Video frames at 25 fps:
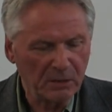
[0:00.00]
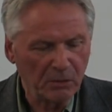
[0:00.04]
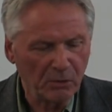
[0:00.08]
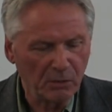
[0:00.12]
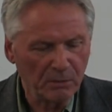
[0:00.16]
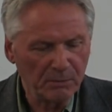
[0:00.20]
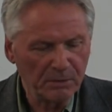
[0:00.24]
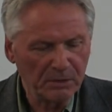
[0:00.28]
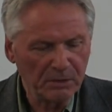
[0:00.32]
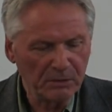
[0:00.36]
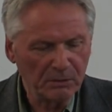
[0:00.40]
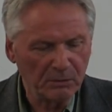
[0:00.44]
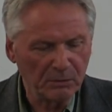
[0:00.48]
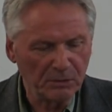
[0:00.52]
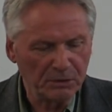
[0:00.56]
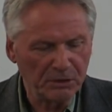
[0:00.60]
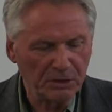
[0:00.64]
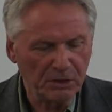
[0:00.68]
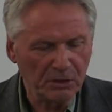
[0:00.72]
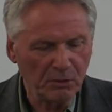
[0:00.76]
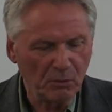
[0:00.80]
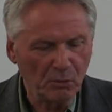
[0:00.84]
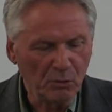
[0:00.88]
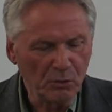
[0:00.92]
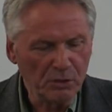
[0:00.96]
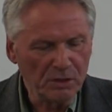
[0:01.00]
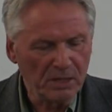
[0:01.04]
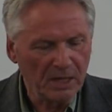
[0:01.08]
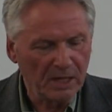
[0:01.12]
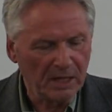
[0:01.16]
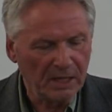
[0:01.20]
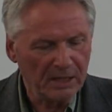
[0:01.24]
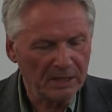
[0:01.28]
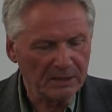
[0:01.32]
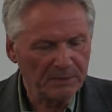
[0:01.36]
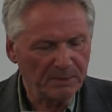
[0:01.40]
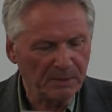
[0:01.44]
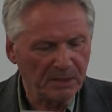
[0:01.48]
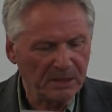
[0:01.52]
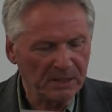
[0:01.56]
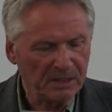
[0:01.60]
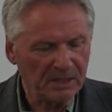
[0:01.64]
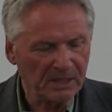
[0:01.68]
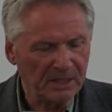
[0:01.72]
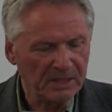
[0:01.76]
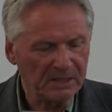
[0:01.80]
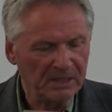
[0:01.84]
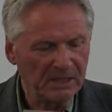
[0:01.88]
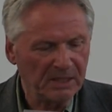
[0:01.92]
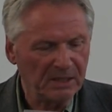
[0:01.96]
kommen und die
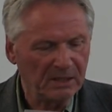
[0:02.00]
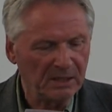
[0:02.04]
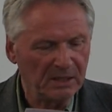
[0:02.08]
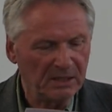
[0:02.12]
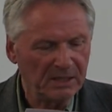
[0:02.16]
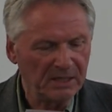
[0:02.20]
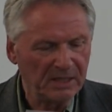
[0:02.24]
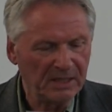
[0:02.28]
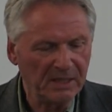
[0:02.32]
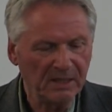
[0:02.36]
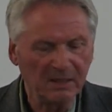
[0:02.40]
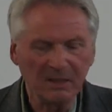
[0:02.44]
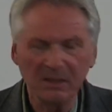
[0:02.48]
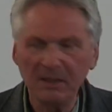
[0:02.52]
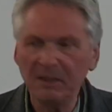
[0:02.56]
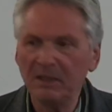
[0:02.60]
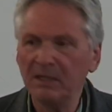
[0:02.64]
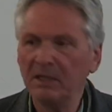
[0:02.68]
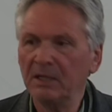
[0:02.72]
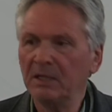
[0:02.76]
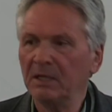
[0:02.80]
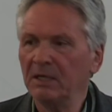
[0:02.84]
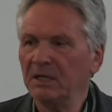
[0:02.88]
Unhaltbarkeit ihrer Lehre